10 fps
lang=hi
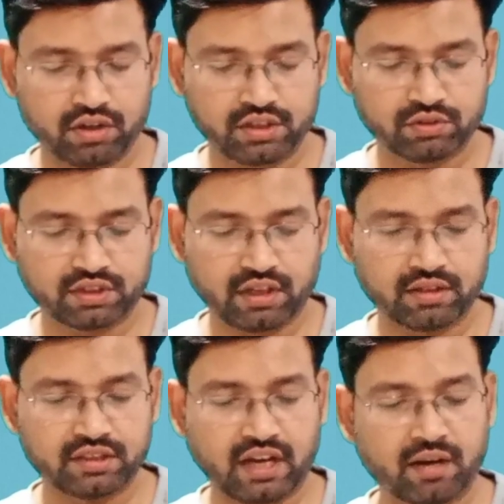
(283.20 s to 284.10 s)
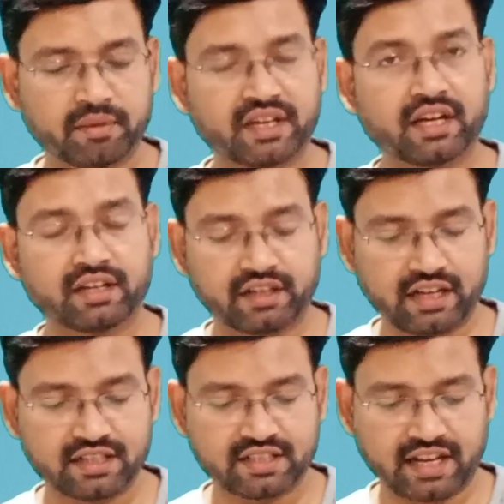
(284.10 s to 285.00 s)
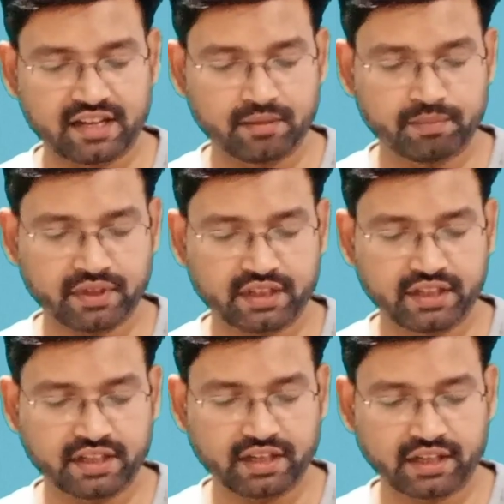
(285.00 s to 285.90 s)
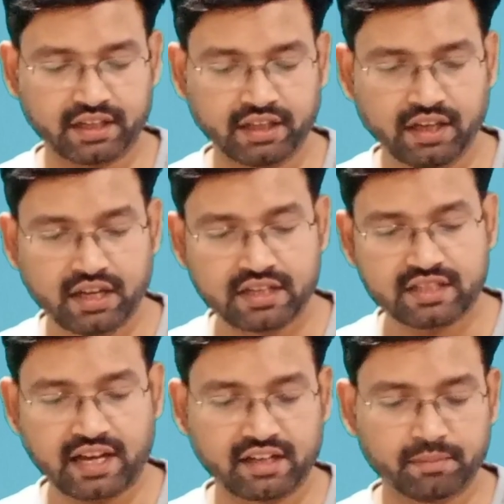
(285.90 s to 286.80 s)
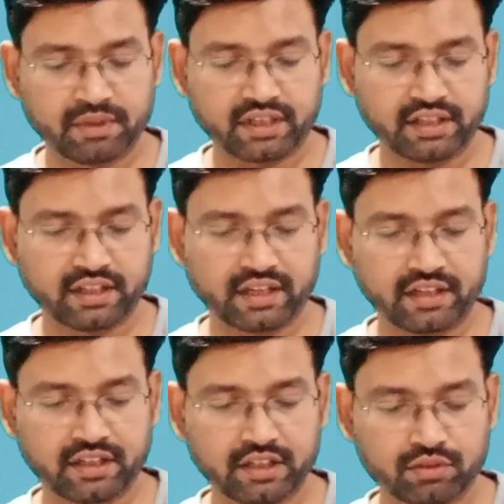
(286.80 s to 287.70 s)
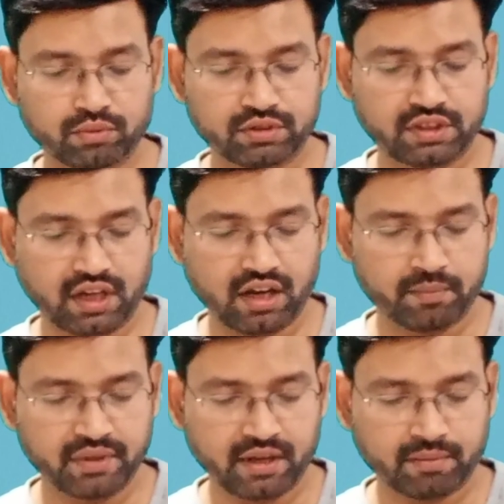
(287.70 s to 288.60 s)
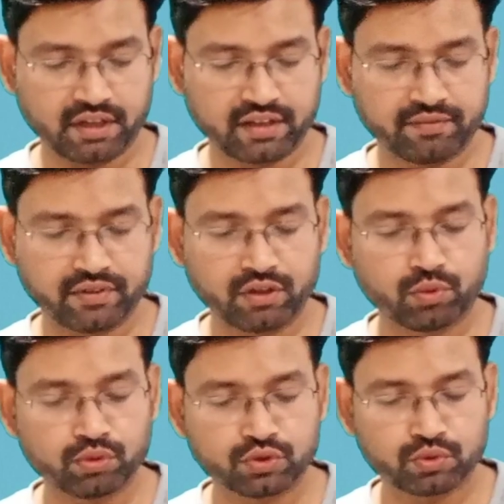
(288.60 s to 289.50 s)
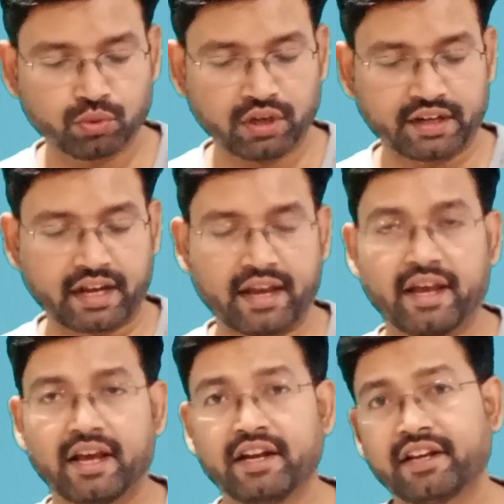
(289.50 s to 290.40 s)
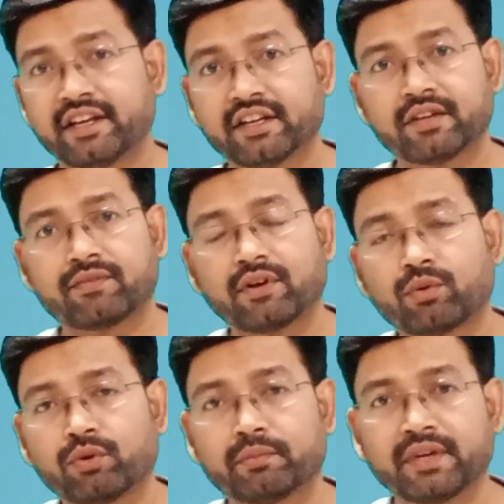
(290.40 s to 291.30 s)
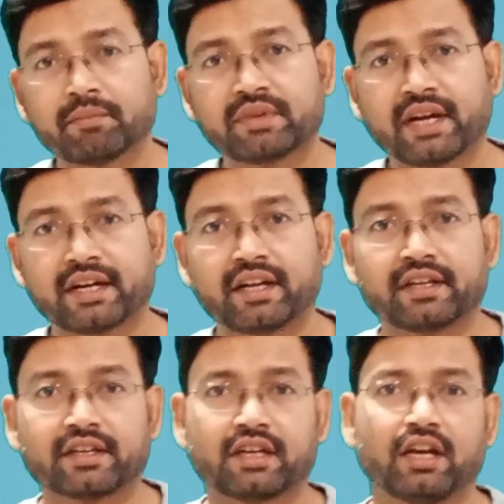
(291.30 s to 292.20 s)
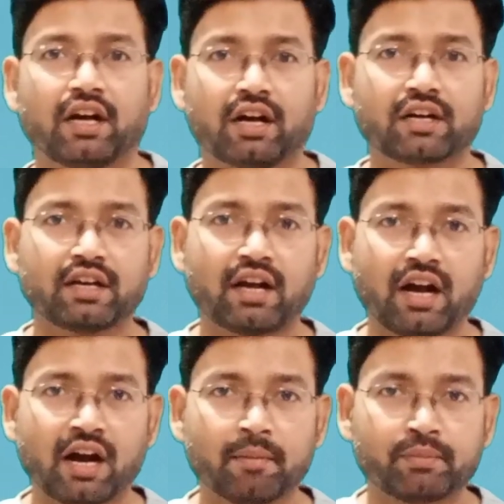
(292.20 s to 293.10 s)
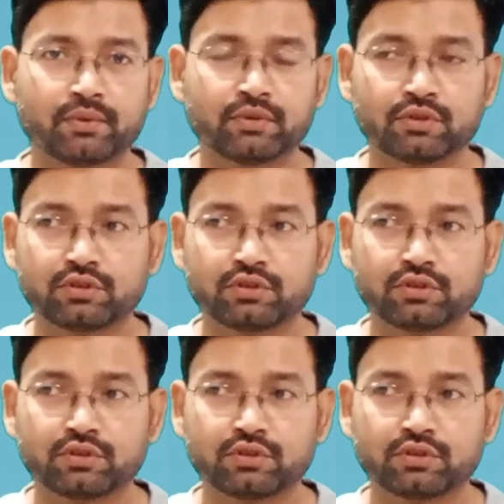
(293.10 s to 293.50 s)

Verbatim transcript: और उसके यहाँ पे क्या करना है साइनअप पे क्लिक करेंगे साइनअप पे क्लिक करेंगे तो यहाँ पे आपका रेफरल को कोड शो कर रहा है लेकिन रेफरल कोड में आप क्या डालेंगे अगर आप